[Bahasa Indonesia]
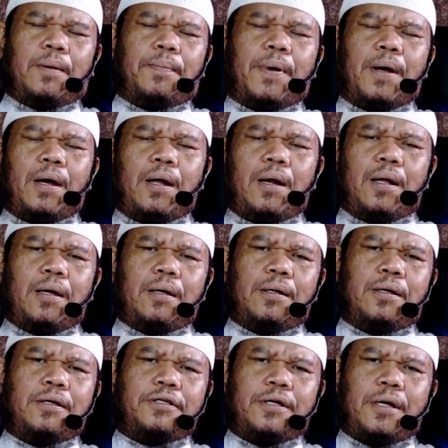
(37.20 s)

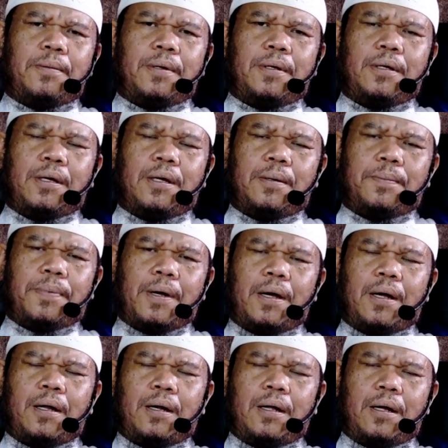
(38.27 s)
Pahalanya sama dengan
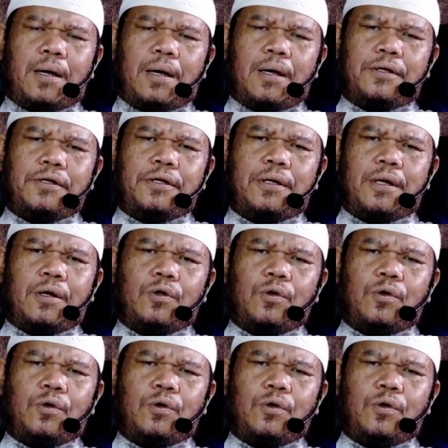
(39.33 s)
pahala haji dan